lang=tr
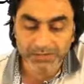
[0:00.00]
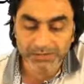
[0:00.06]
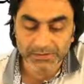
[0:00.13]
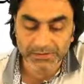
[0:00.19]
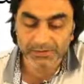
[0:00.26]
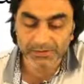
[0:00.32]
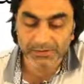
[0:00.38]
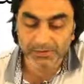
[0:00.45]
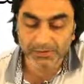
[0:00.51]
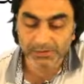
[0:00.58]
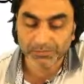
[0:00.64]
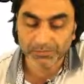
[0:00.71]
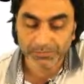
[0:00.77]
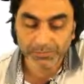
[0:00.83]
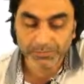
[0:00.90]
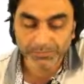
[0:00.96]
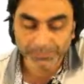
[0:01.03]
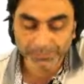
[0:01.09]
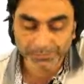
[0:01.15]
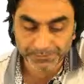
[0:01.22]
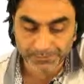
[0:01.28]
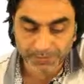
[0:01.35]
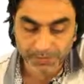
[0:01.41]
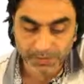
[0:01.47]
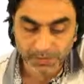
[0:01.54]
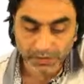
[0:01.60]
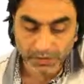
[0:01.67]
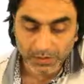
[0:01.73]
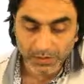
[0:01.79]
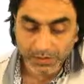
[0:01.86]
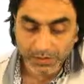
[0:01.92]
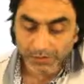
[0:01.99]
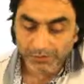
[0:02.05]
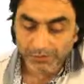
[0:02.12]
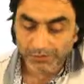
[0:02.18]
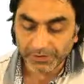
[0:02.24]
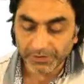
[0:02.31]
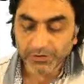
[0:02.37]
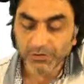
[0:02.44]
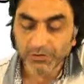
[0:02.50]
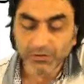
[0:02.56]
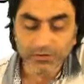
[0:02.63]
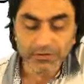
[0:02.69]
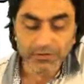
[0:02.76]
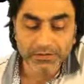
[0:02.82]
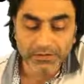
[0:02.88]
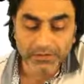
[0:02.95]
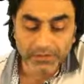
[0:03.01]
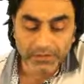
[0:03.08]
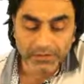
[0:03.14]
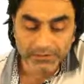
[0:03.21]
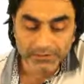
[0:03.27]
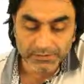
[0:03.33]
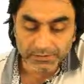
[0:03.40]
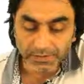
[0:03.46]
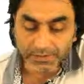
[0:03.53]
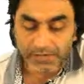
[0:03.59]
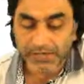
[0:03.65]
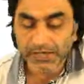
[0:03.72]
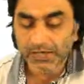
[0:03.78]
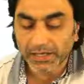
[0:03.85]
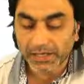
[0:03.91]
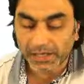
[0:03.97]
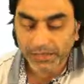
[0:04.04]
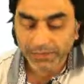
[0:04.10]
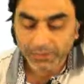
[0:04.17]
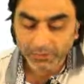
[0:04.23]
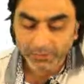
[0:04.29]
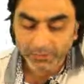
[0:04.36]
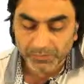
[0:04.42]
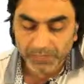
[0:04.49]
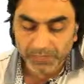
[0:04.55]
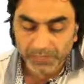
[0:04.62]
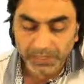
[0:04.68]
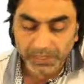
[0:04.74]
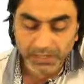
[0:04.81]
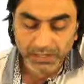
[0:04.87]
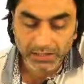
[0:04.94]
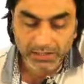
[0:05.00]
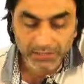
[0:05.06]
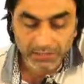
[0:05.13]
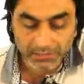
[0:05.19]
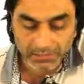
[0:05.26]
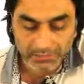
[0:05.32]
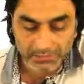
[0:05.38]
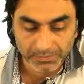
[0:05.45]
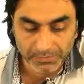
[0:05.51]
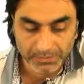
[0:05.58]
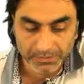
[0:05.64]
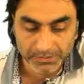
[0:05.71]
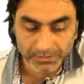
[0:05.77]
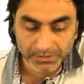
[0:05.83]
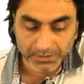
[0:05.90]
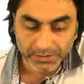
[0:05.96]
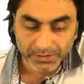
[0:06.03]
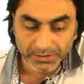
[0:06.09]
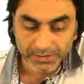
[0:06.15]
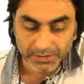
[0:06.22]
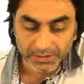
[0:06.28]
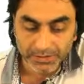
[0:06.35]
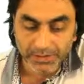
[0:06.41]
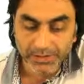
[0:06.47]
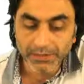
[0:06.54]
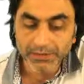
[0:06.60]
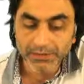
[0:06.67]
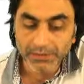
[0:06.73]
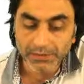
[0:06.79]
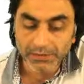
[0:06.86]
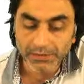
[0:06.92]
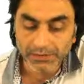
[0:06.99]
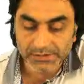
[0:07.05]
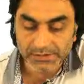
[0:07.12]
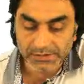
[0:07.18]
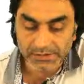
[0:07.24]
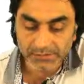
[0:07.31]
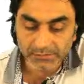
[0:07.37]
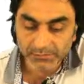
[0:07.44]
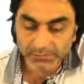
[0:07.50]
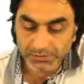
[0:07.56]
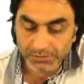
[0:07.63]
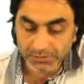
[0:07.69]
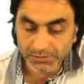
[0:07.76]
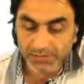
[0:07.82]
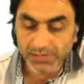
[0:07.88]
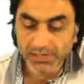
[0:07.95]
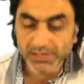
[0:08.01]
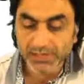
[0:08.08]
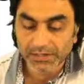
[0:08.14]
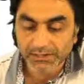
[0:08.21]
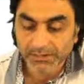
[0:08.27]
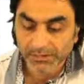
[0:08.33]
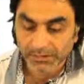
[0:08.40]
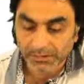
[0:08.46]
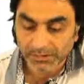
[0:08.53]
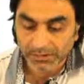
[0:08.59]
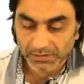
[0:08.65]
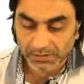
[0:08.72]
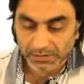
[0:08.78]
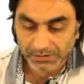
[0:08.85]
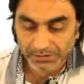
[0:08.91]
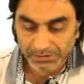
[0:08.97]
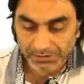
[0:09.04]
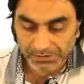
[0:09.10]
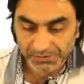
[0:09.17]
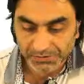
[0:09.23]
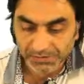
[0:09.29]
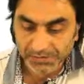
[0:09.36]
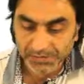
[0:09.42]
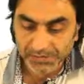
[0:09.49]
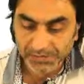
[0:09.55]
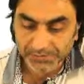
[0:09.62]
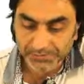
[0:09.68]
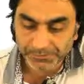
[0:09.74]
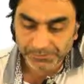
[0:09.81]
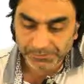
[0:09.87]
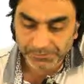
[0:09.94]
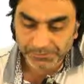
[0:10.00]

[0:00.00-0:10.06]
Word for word: ayete şöyle bir فَاِنْ عَثِرَ عَلَى اَنَّهُمَ اسْتَحَقَّ اِثْمًا Eğer o ikisinin bir günah kazandıkları anlaşılırsa